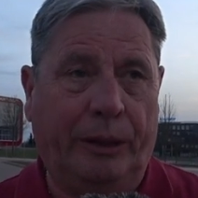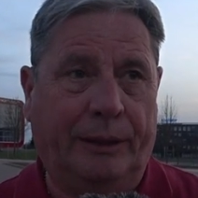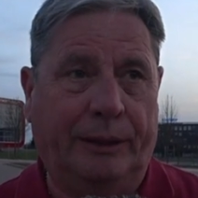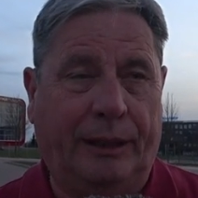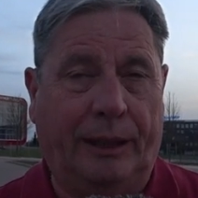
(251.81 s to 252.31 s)

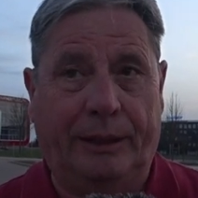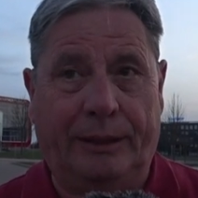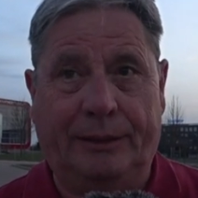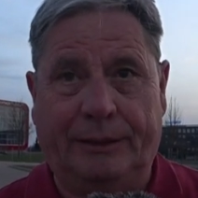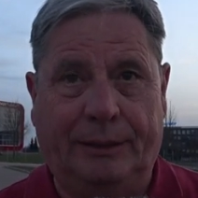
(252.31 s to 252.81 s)
Das eine
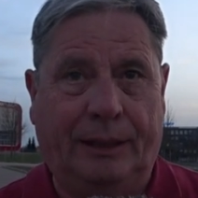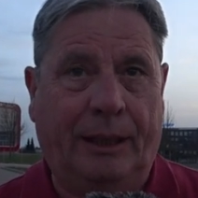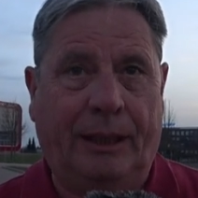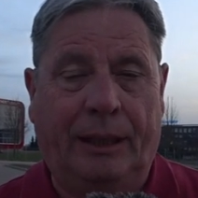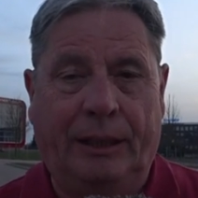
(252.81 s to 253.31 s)
ist
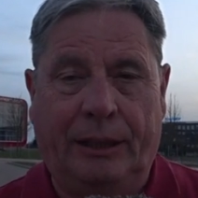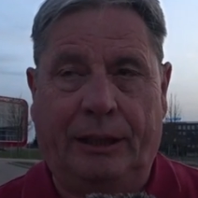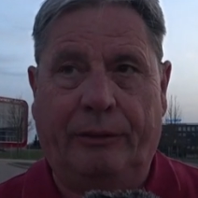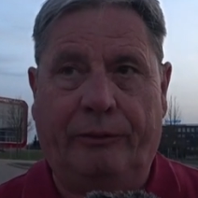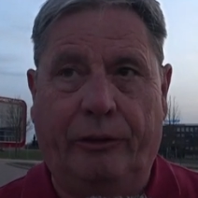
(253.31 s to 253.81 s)

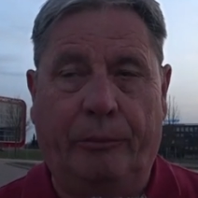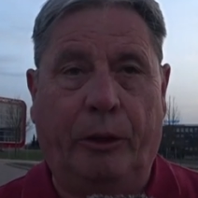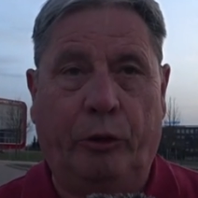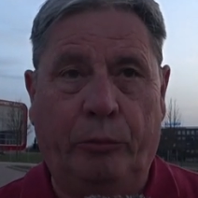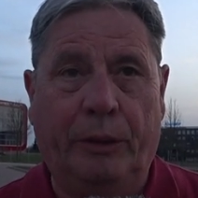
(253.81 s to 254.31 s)
die Firma
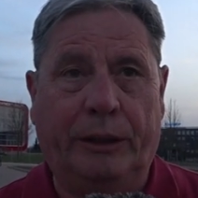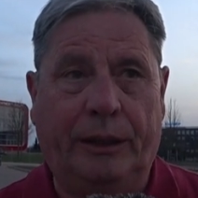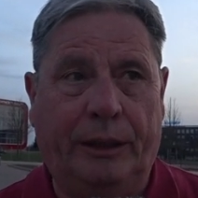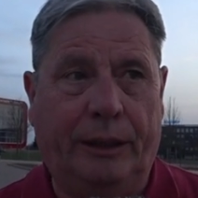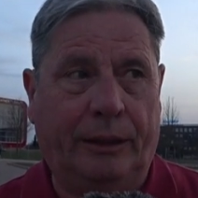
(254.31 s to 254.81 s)
Hümer,
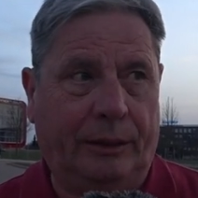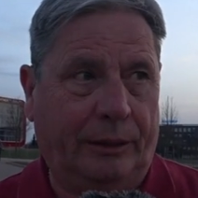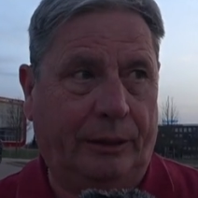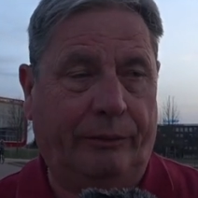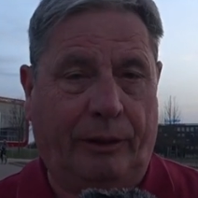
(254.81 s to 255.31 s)
die
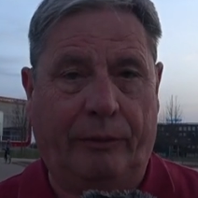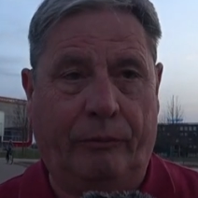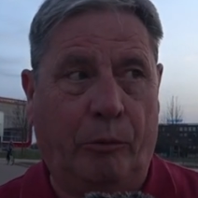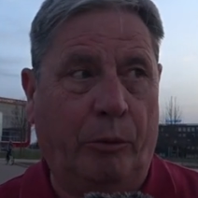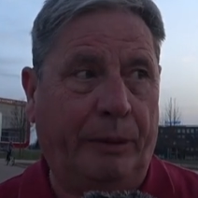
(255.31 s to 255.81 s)
die
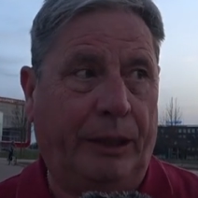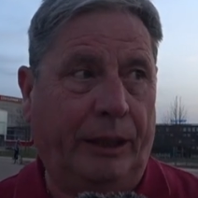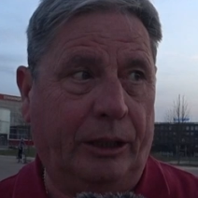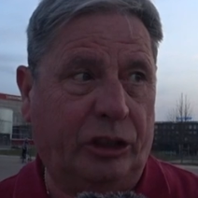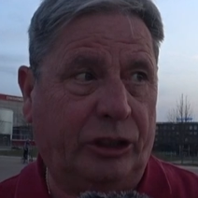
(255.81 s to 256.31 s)
Wohnmobile
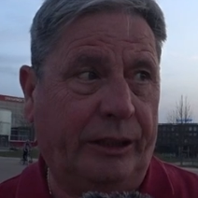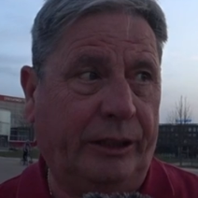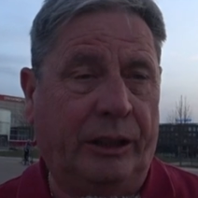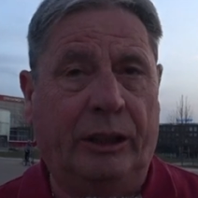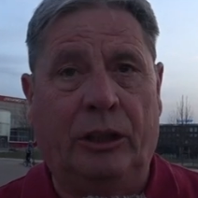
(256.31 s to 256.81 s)
herstellt